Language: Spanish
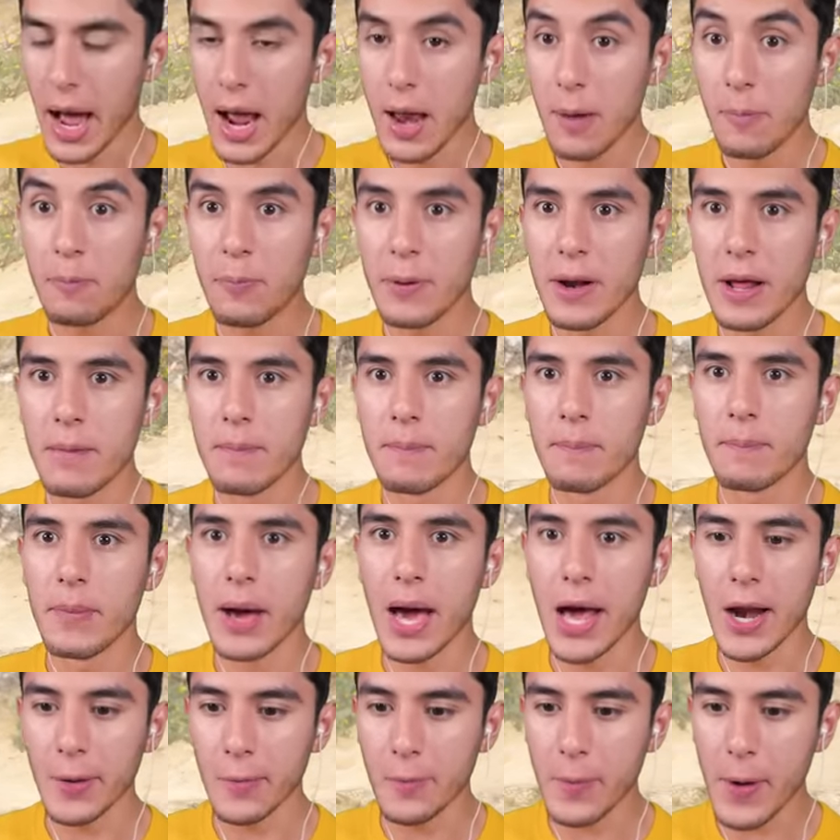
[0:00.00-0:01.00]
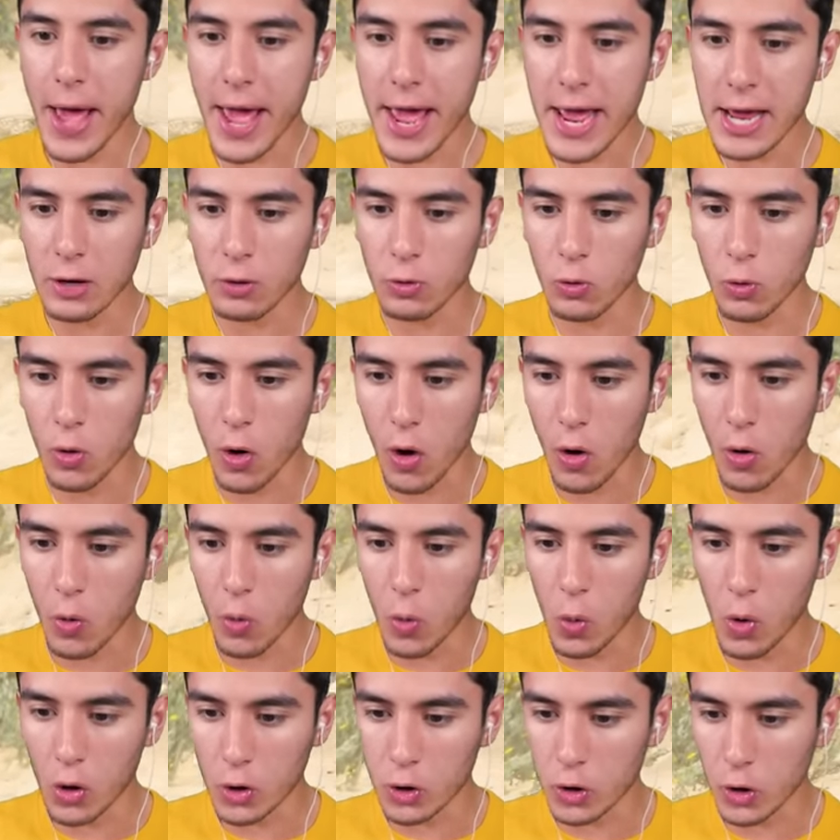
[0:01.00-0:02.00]
el primer vehículo
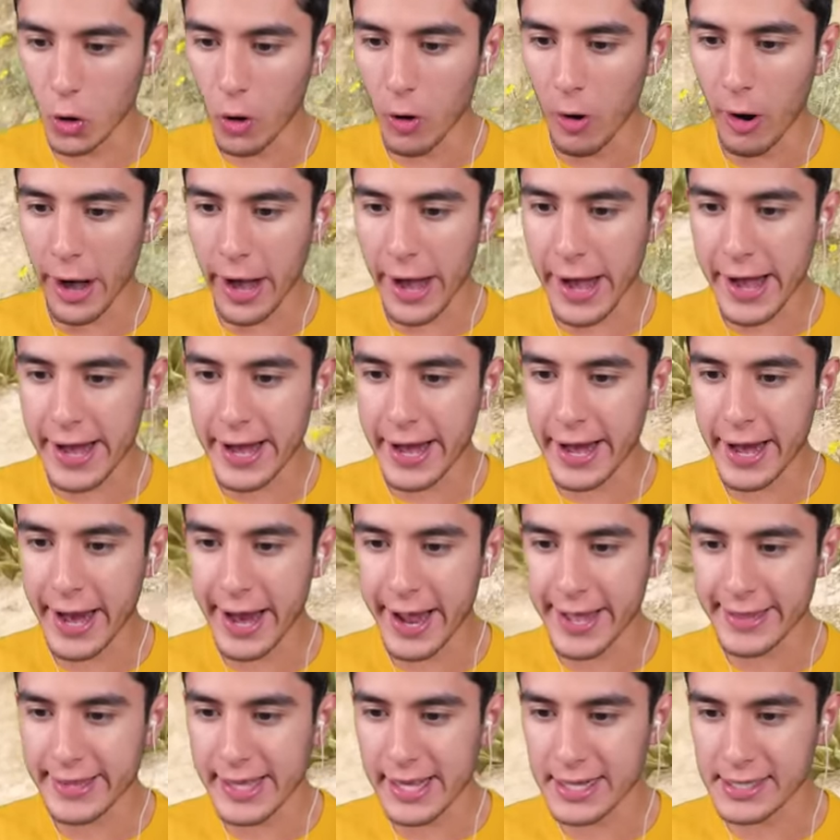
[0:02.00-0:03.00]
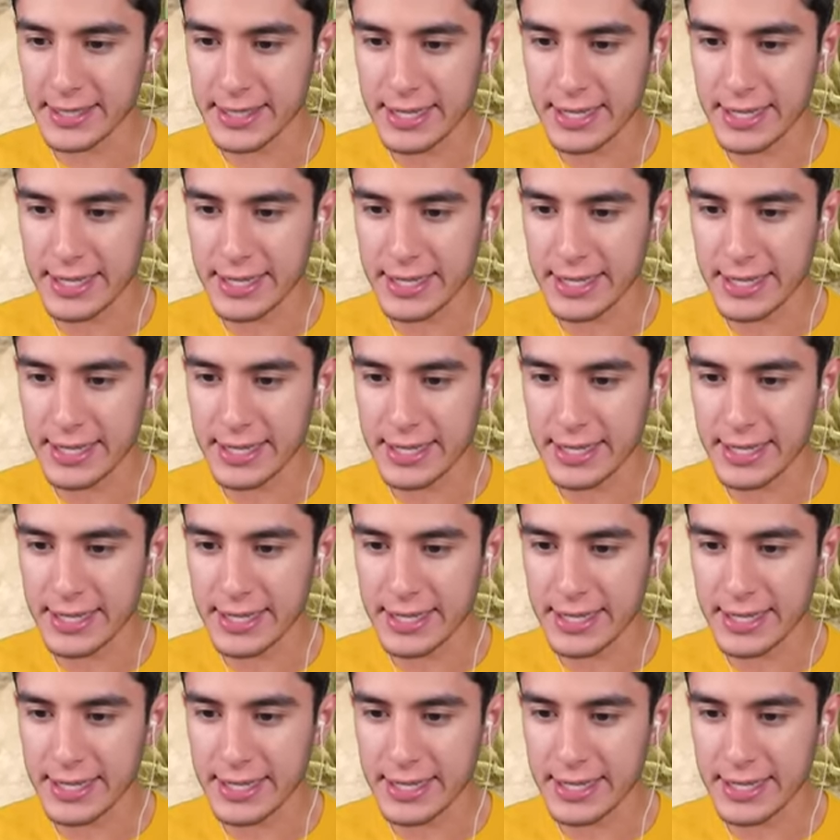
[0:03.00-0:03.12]
oculto en GTA